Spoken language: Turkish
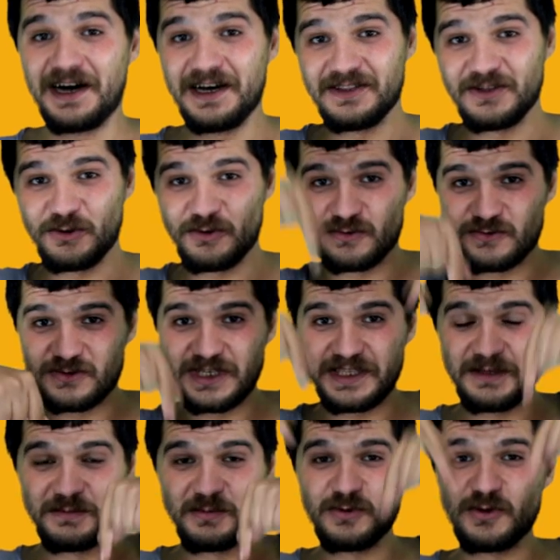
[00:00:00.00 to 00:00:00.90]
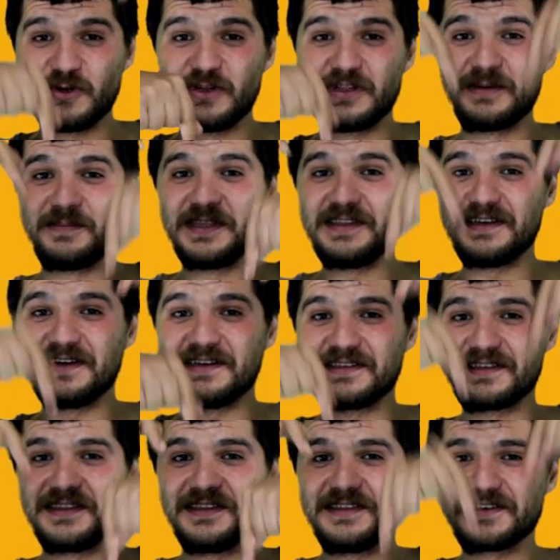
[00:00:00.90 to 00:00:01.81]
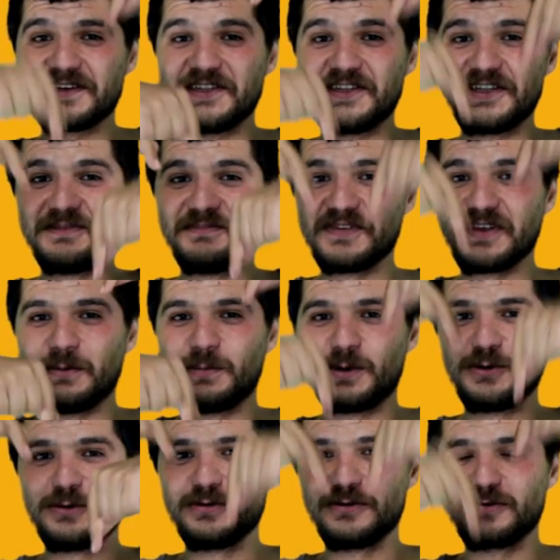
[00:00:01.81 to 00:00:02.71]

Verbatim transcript: Ayrıca şuradaki butona da basarsanız kanalımıza abone